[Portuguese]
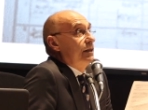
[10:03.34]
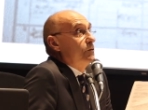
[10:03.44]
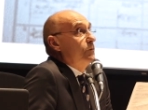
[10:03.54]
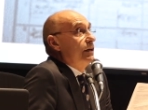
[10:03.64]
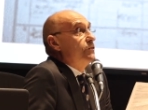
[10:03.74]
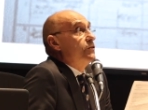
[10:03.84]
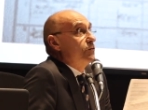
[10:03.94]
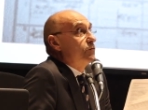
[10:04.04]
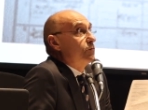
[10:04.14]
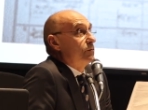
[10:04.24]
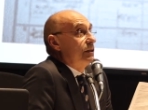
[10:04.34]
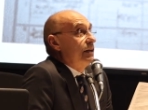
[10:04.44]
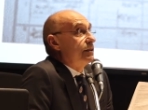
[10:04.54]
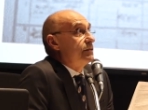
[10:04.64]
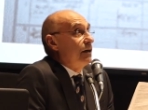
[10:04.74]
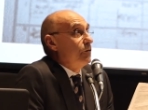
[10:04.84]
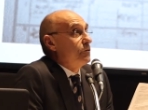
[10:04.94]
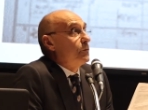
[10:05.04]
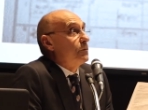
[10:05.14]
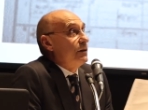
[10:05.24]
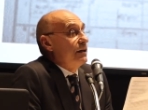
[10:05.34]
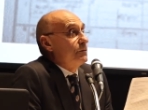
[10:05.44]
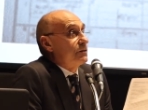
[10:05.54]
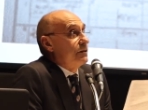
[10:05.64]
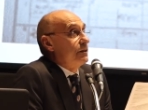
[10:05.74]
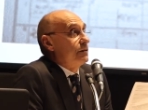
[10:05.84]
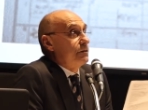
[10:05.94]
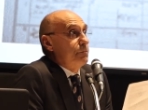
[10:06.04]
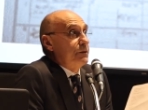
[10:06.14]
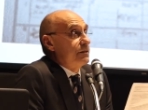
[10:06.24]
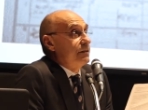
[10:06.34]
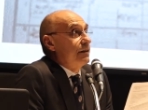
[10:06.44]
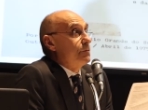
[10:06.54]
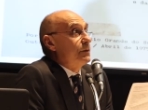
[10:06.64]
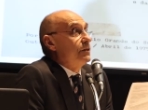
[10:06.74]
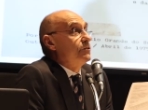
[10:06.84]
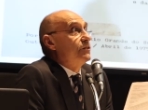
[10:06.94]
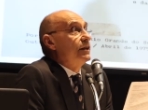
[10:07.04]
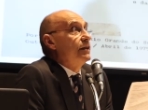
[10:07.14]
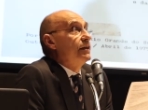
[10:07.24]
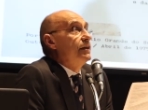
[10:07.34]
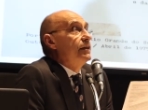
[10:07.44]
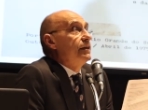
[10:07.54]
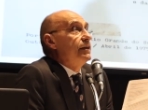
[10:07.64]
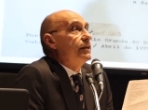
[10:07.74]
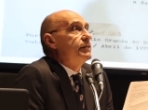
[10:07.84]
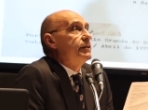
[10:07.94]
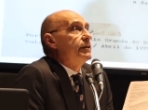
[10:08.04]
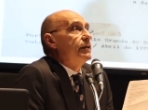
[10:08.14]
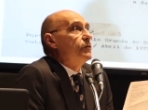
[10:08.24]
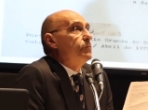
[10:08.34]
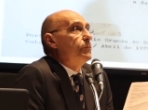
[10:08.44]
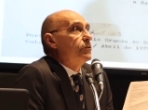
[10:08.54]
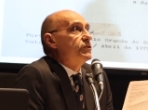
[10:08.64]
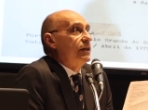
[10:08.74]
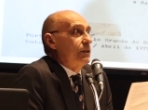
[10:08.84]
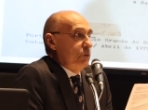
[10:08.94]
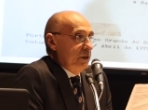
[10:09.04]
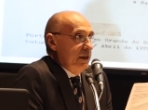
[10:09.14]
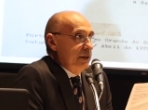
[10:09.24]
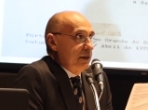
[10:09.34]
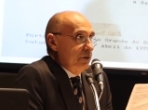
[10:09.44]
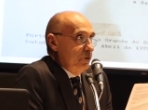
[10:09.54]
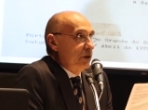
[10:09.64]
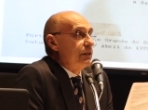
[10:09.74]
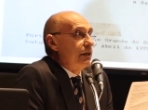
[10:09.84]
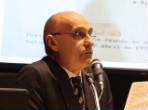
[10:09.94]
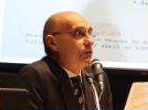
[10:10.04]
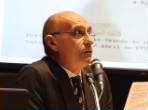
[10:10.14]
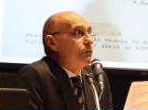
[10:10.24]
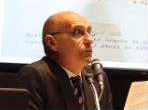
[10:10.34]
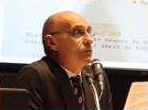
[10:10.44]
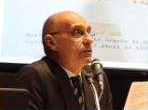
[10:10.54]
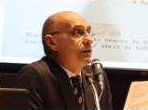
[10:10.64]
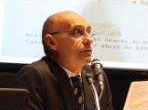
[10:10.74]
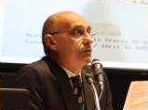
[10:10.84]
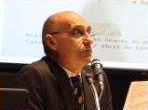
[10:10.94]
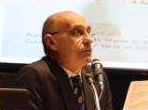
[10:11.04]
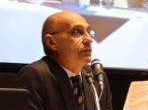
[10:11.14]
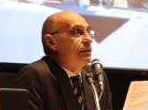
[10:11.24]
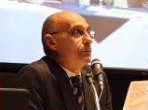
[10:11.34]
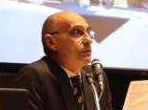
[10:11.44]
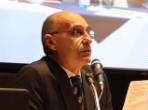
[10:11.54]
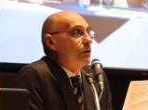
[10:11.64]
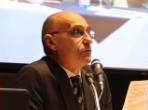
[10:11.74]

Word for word: um registro triaxial de problemas que se precisava preencher, e esse é o projeto dele que levou à tese de livre docência do sistema de saúde